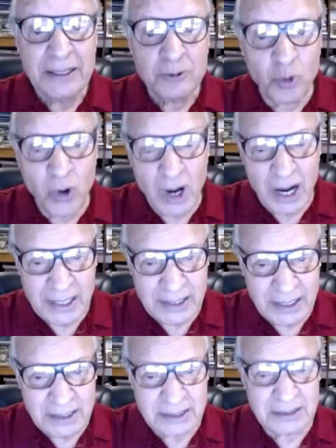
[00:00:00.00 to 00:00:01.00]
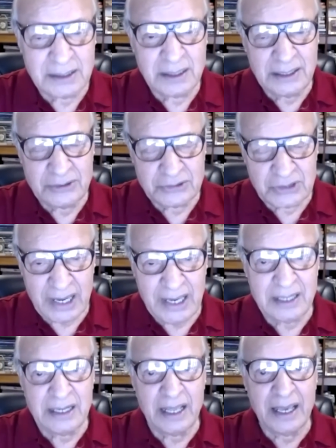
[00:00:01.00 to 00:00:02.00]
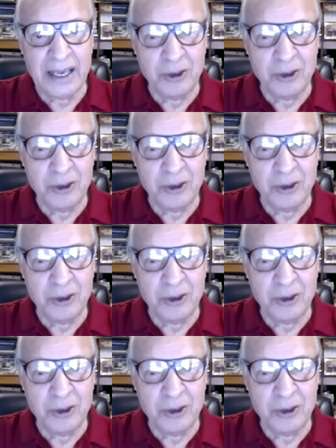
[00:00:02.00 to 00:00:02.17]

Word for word: तो अगर इसराइल ने